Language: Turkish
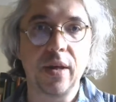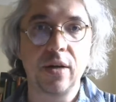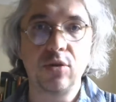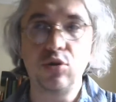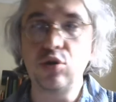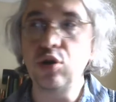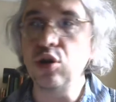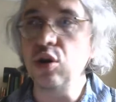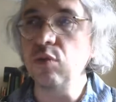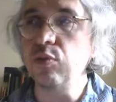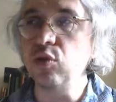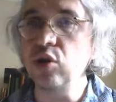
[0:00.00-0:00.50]

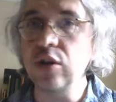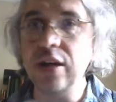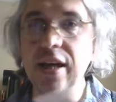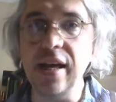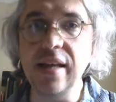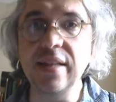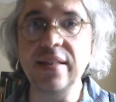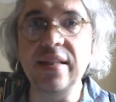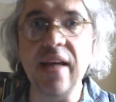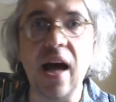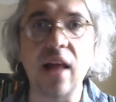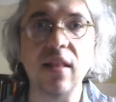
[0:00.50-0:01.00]
Çünkü bunu
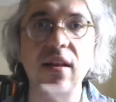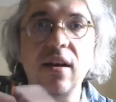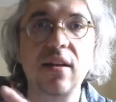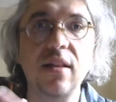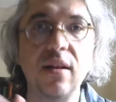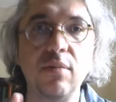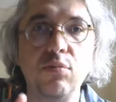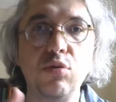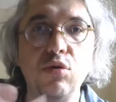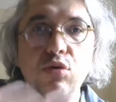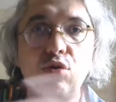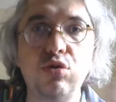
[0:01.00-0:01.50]

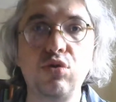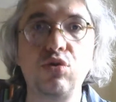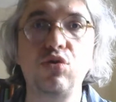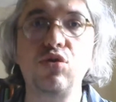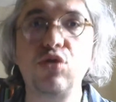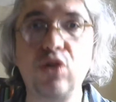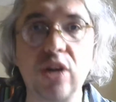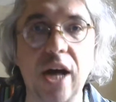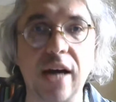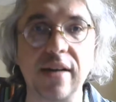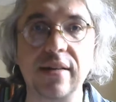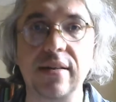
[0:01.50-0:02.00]
insanlıkla
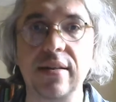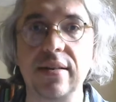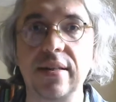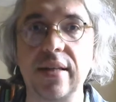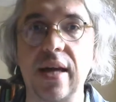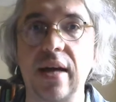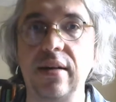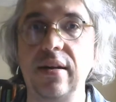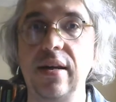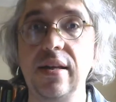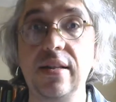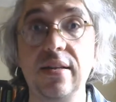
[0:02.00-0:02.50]
buluşturacaktın
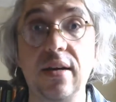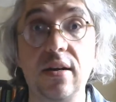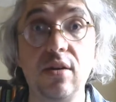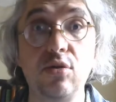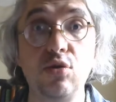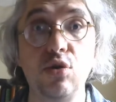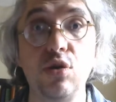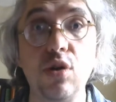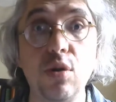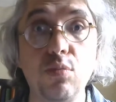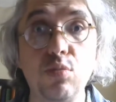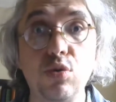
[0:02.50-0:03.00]
sen.
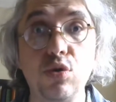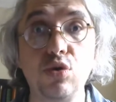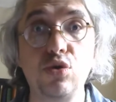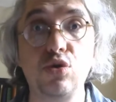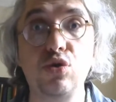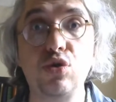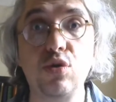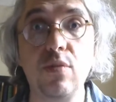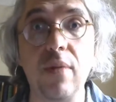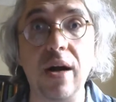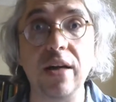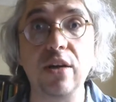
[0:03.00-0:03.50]
Literatürle
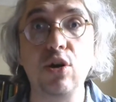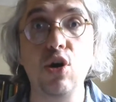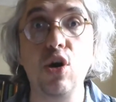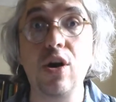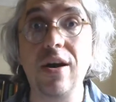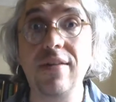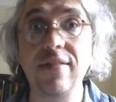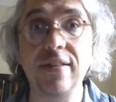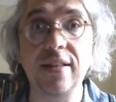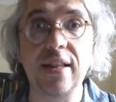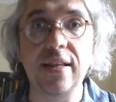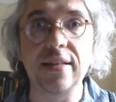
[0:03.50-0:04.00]
buluşturmak
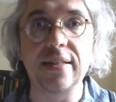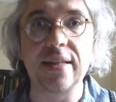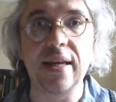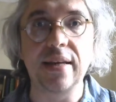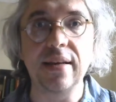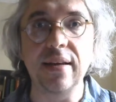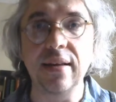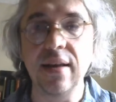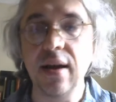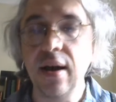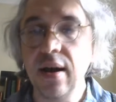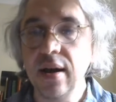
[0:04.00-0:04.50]
görevindi
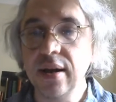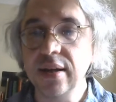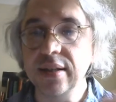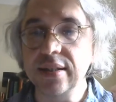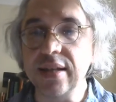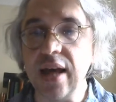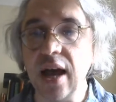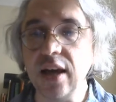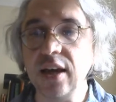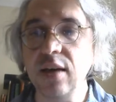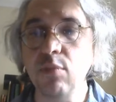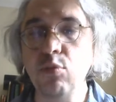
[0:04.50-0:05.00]
senin.
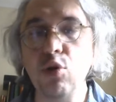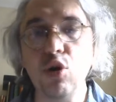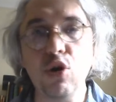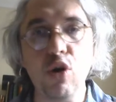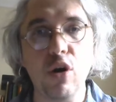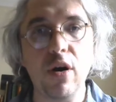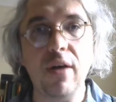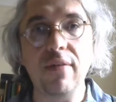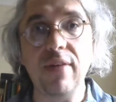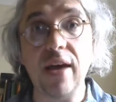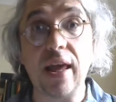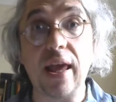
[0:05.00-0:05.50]
Sanki bu
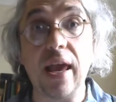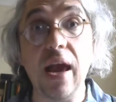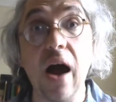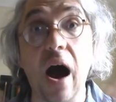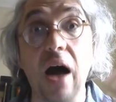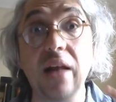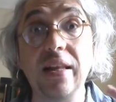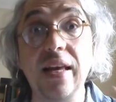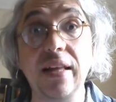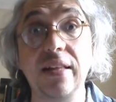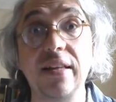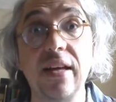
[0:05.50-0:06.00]
göreve
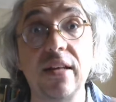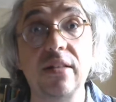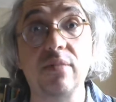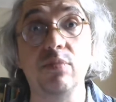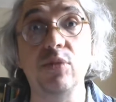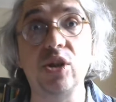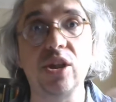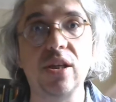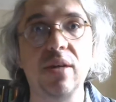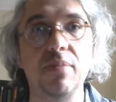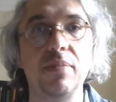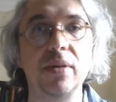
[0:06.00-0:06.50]
ihanet
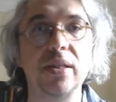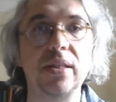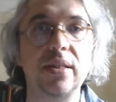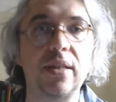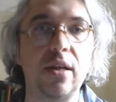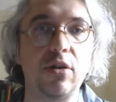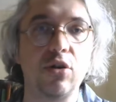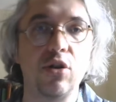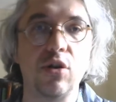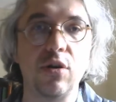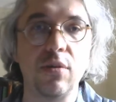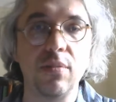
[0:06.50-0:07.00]
etmiş gibi
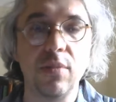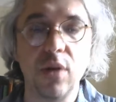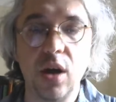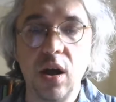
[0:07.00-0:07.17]
hissediyorum.